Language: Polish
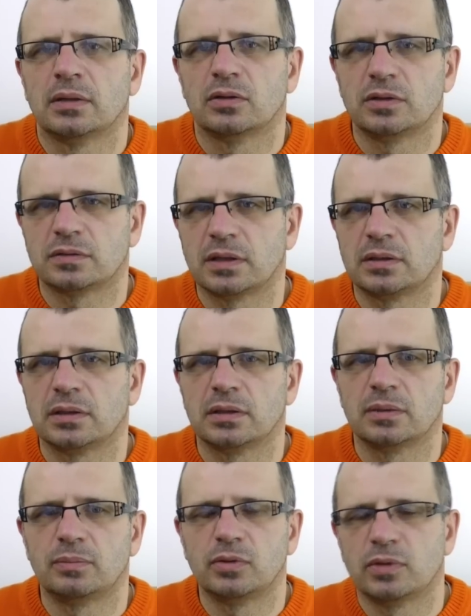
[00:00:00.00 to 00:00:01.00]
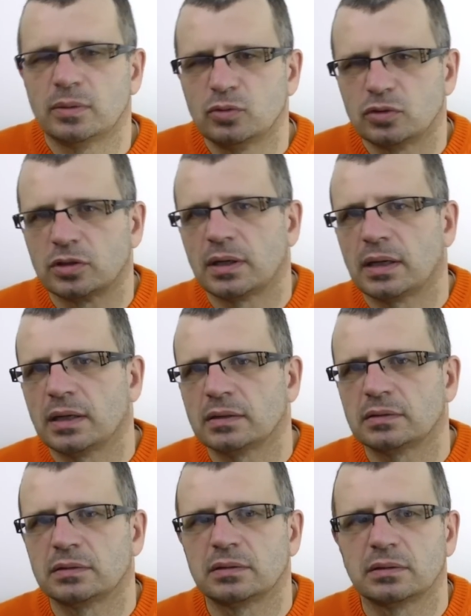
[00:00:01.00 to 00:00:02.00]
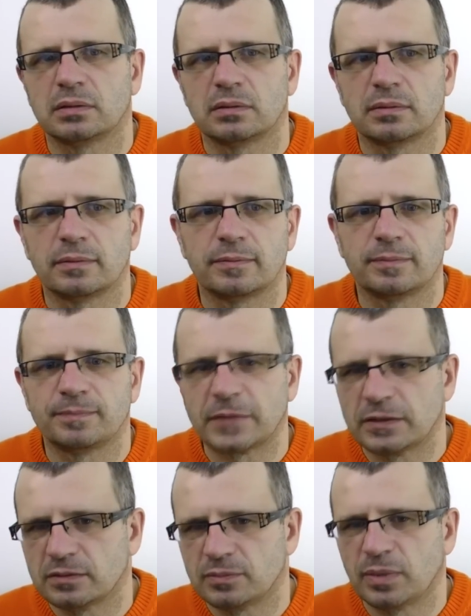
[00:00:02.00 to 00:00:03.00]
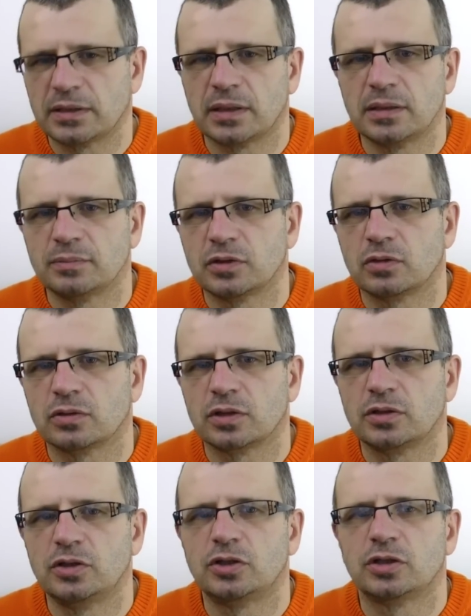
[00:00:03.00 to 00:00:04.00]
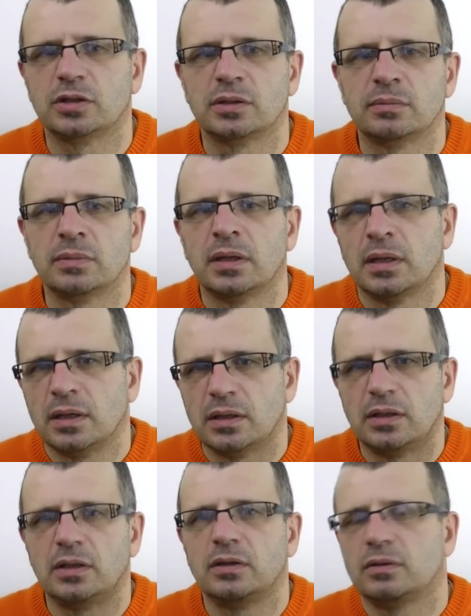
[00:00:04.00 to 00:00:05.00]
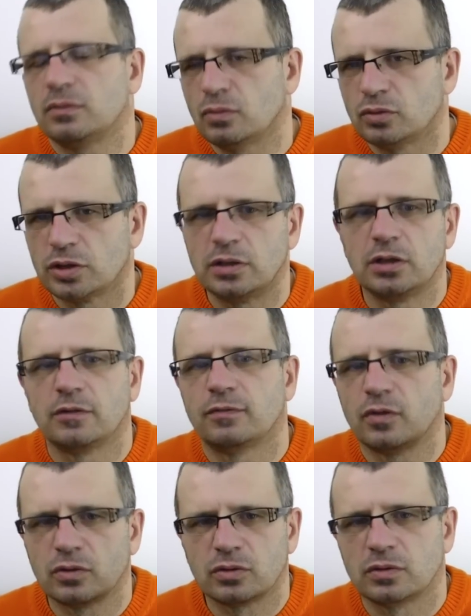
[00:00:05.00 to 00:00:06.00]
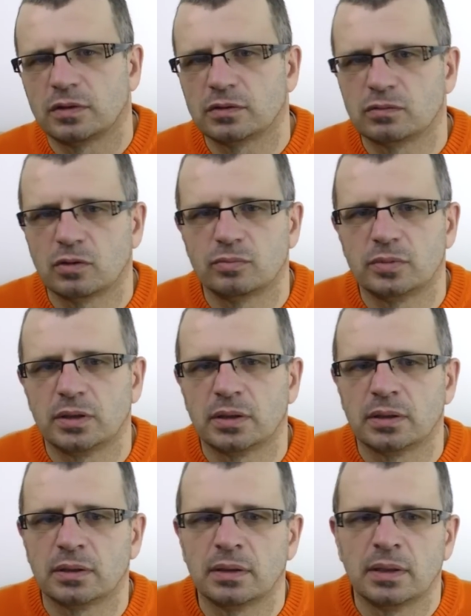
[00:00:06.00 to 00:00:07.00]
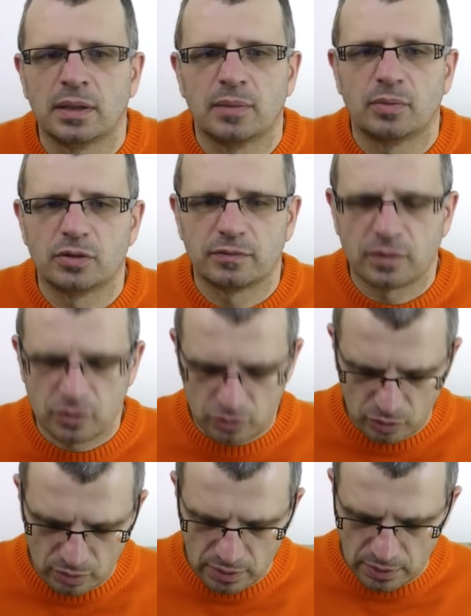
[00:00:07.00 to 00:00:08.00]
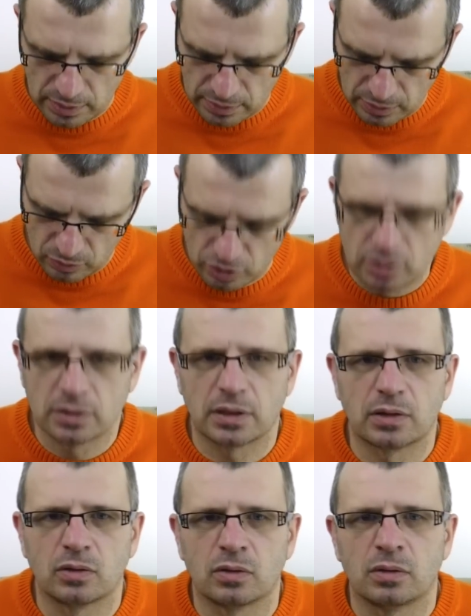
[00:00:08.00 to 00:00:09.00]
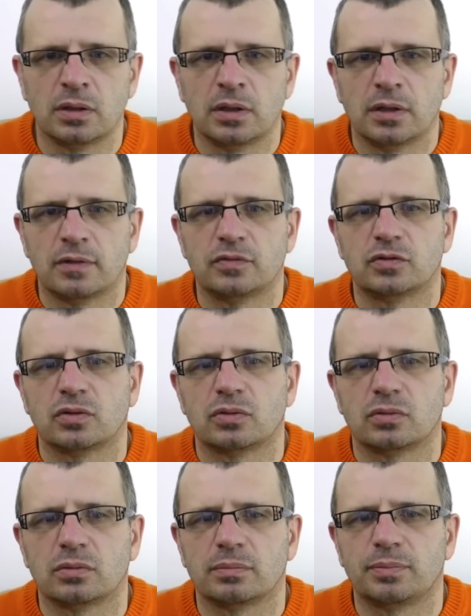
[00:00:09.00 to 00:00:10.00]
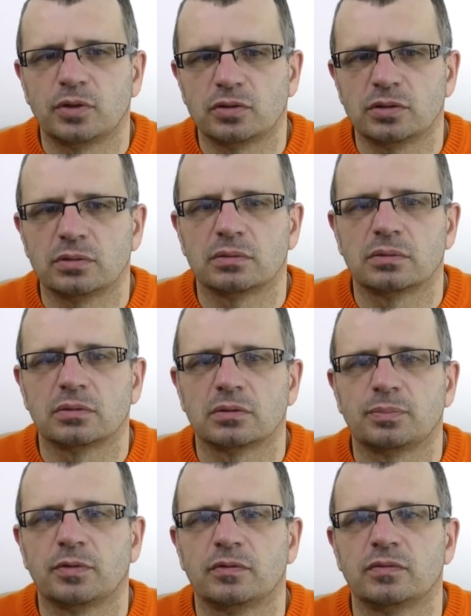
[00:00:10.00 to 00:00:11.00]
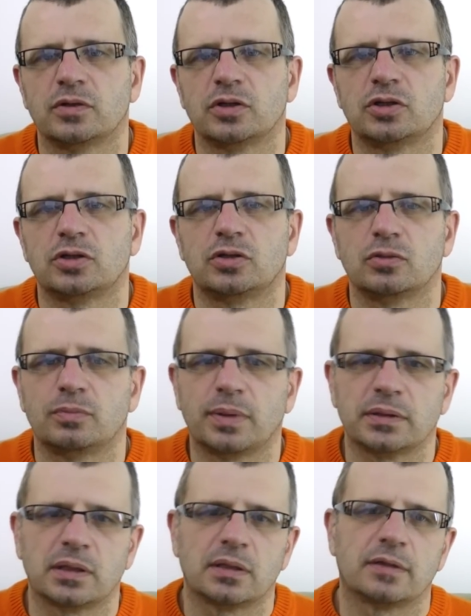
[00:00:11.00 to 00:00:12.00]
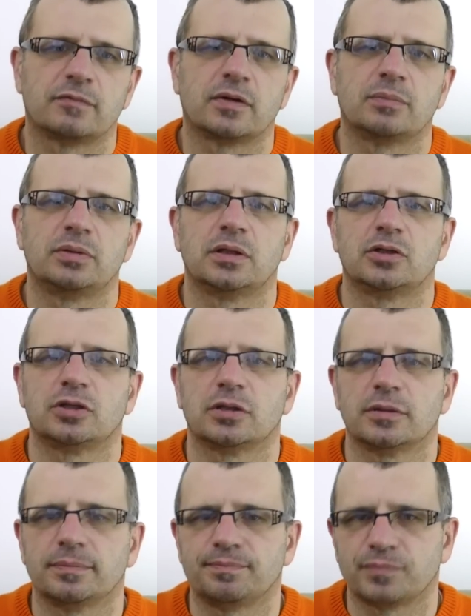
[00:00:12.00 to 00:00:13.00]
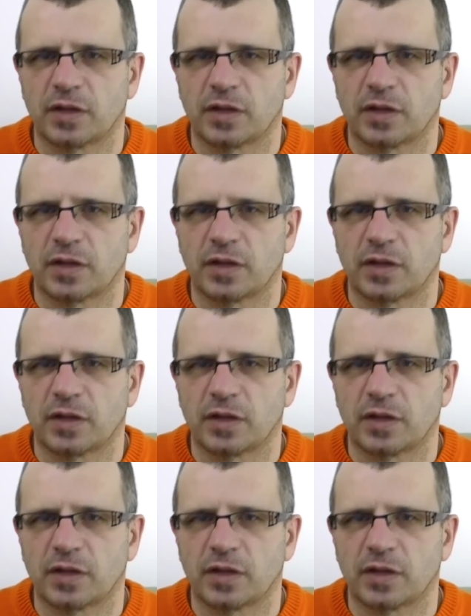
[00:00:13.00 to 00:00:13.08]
No niestety byłem już raz y, z badaniem psychotechnicznym i urzędnik WORT odesłał mnie, ponieważ żąda jakiegoś innego wzoru. Proszę o odpowiedź, czy u Pana w gabinecie,